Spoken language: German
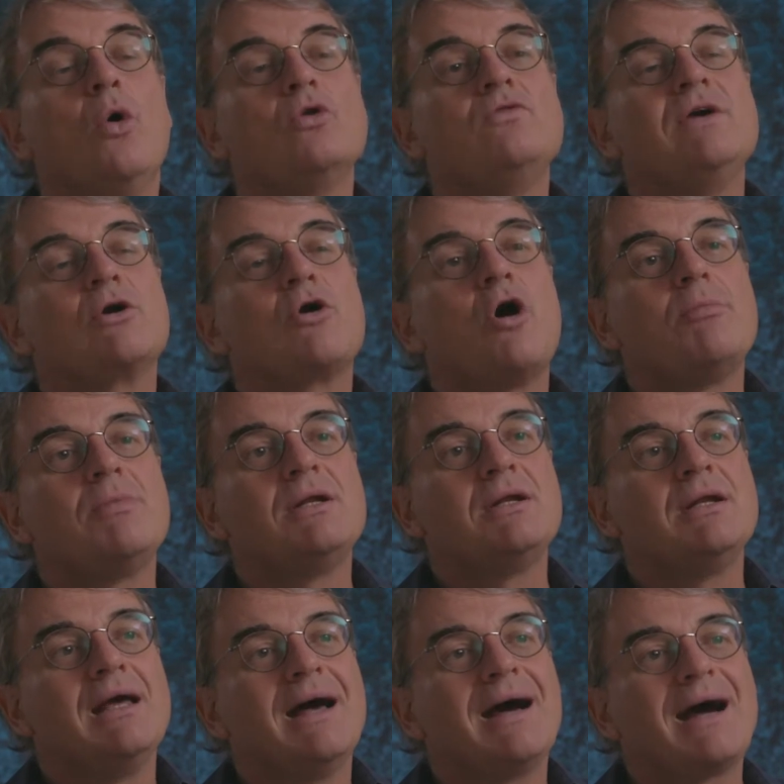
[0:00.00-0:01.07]
Und wir
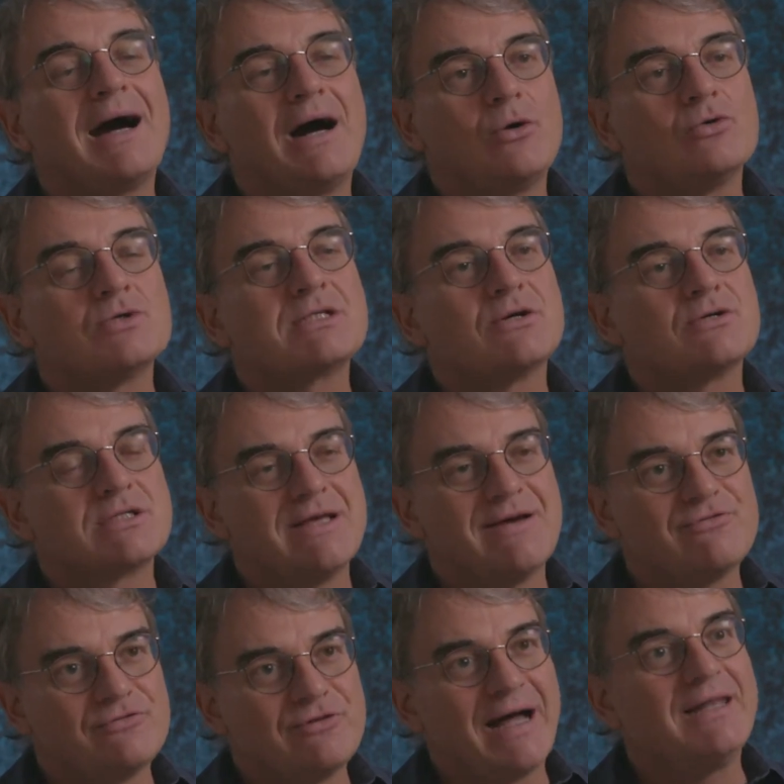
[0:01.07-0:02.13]
kommen raus aus
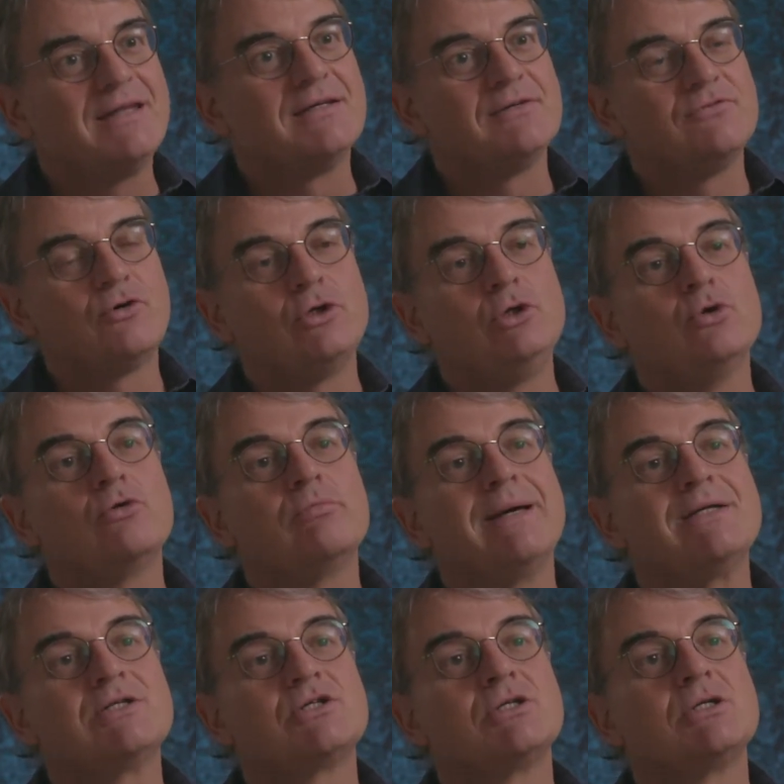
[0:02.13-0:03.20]
der Falle von jungen
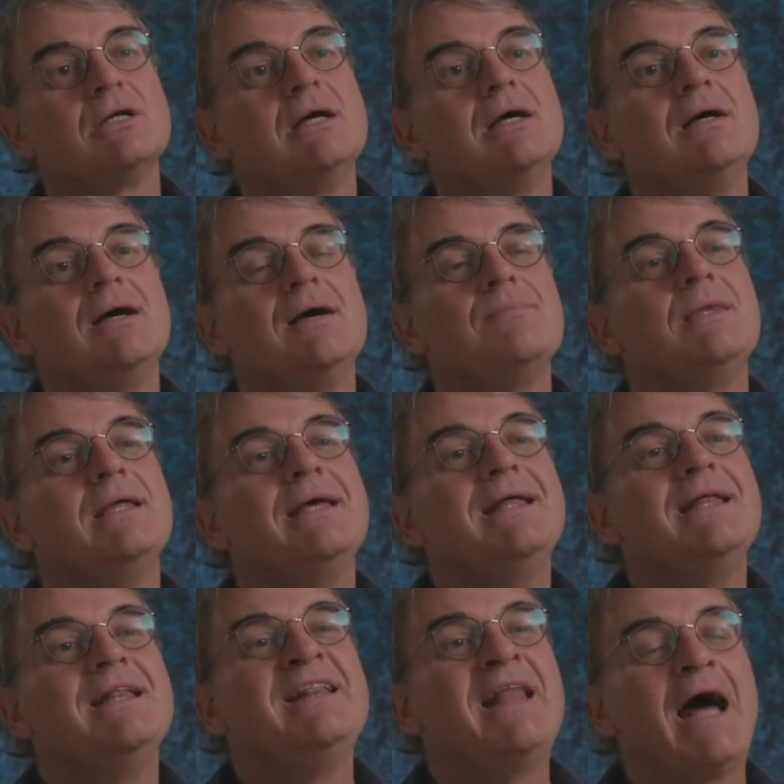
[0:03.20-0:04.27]
Menschen. Ähm,
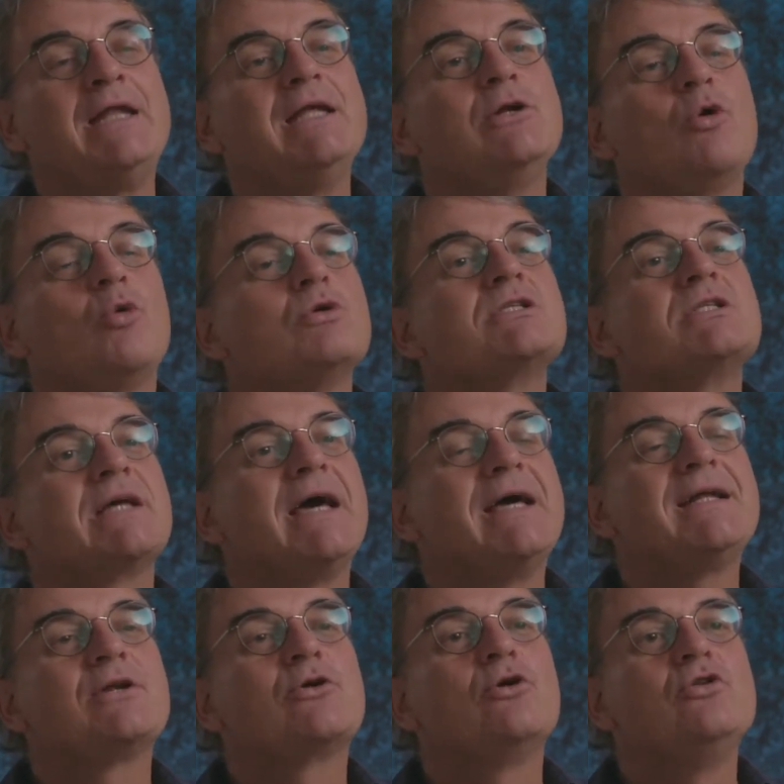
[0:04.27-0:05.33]
an den großen
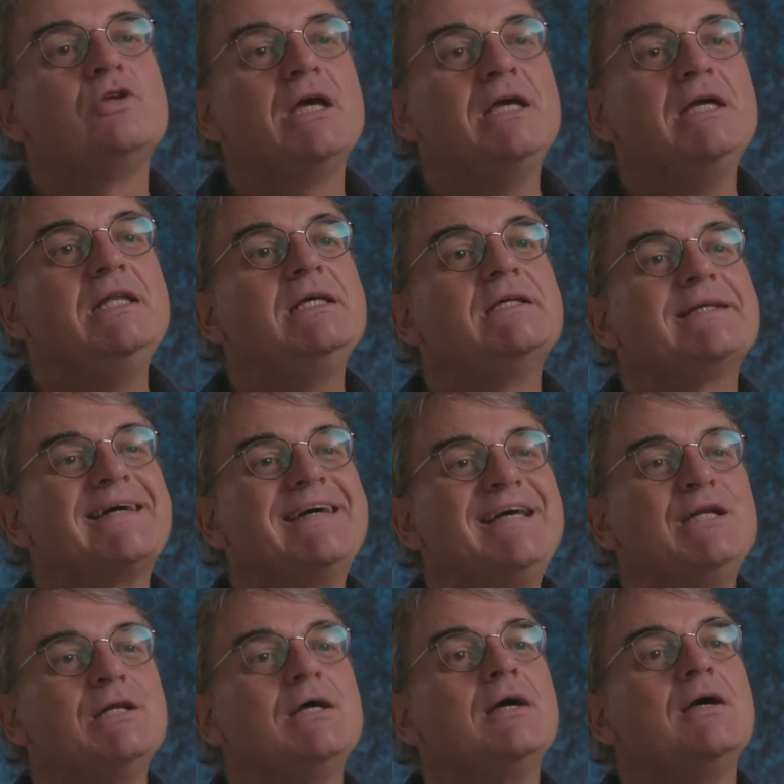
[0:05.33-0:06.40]
Rädern könnt ihr eh nicht
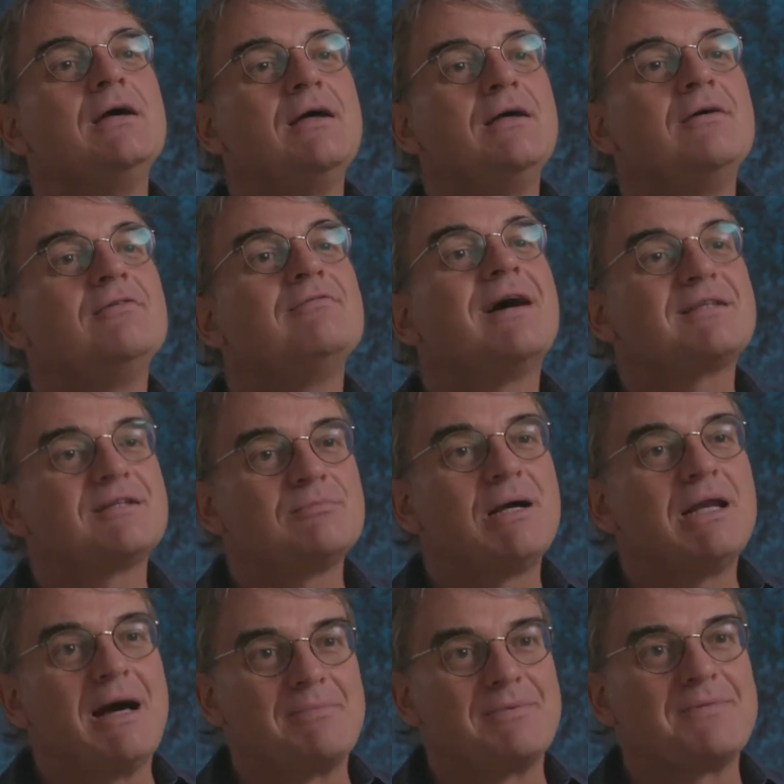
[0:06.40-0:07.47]
drehen, wartet
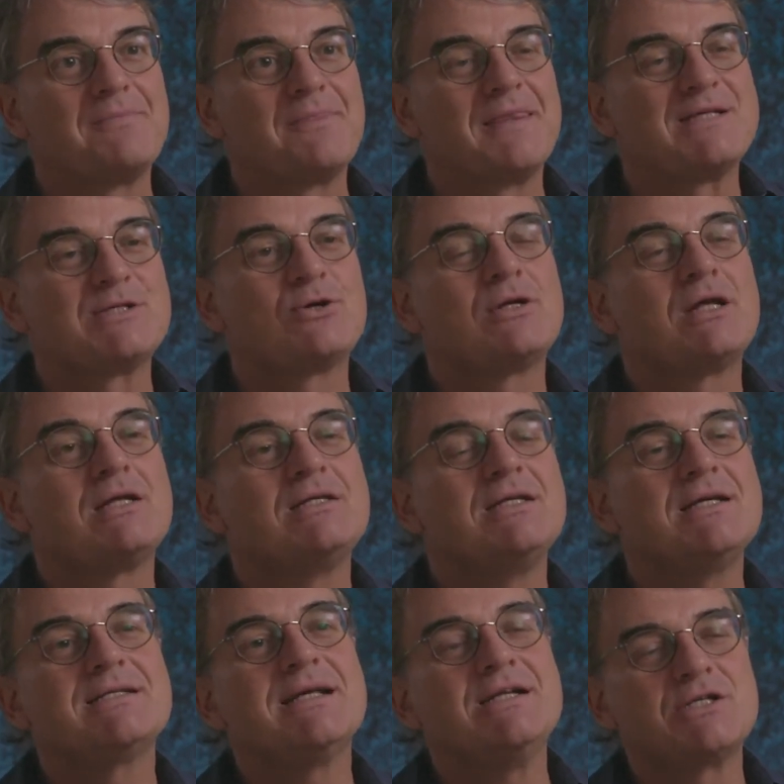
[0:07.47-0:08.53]
mal ab sondern
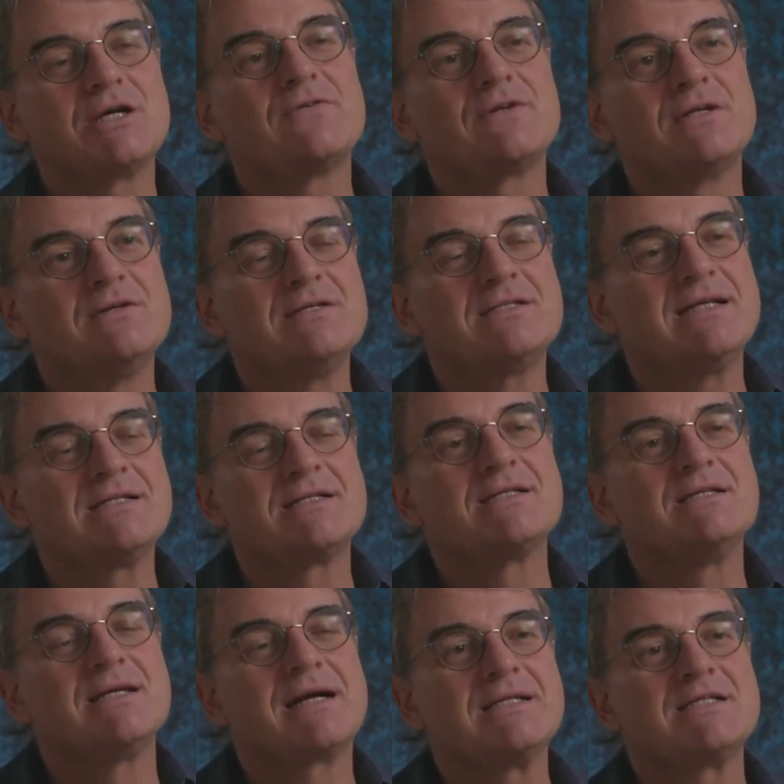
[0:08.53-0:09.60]
die Gesellschaft setzt
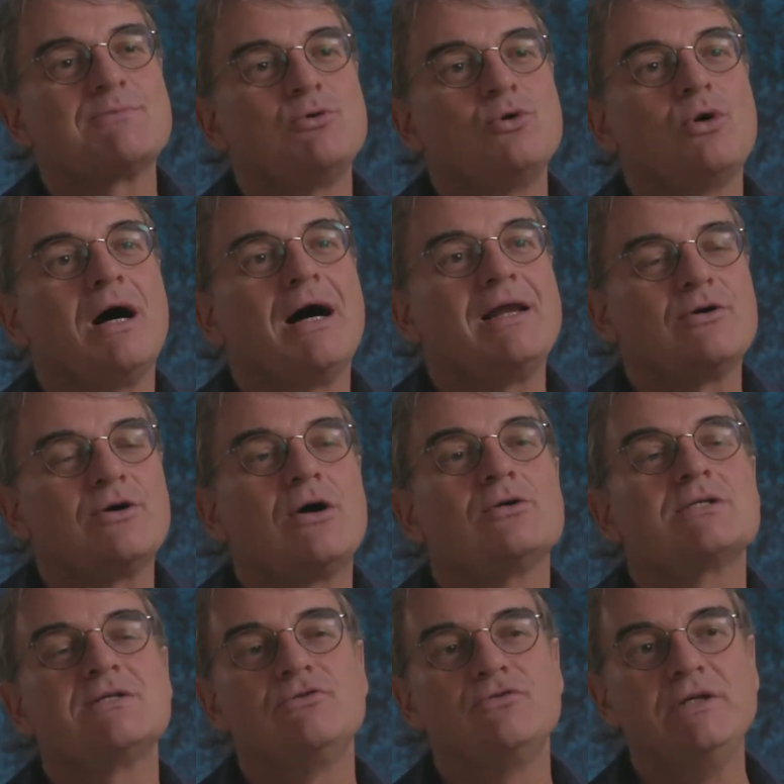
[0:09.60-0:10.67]
sich ja ganz plural auch
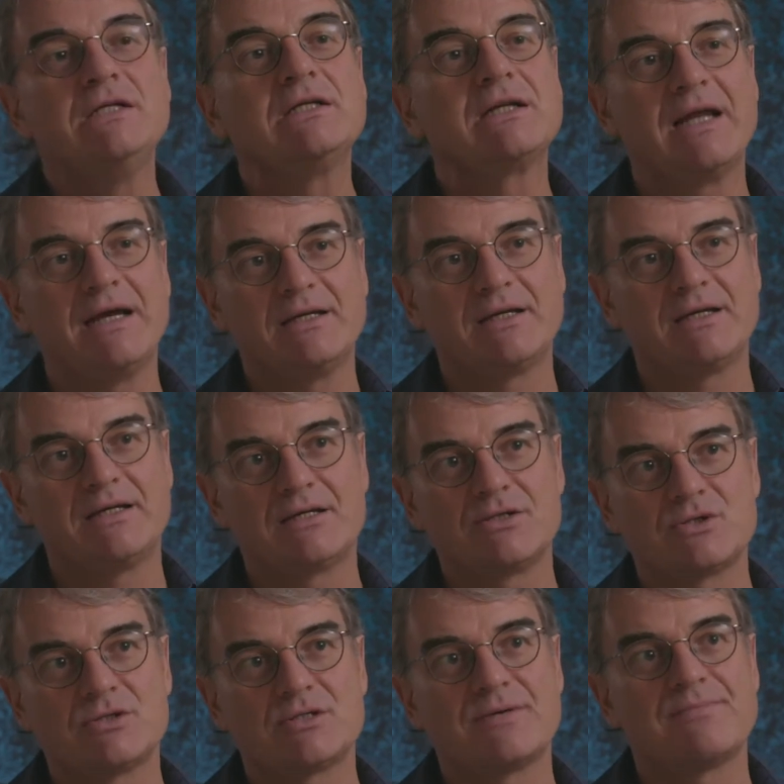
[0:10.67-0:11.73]
aus den vielen Kleinrädern
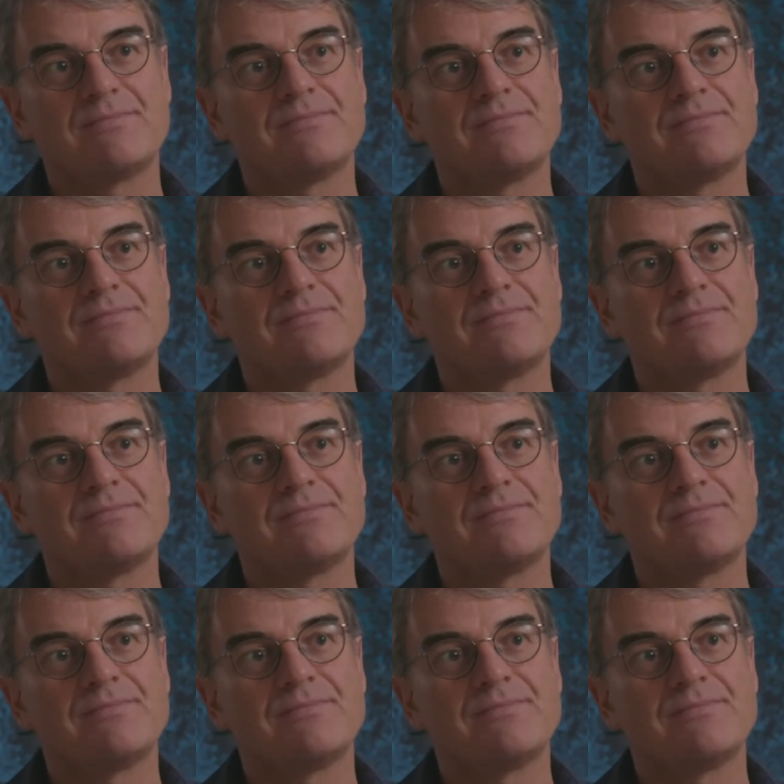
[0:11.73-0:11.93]
zusammen.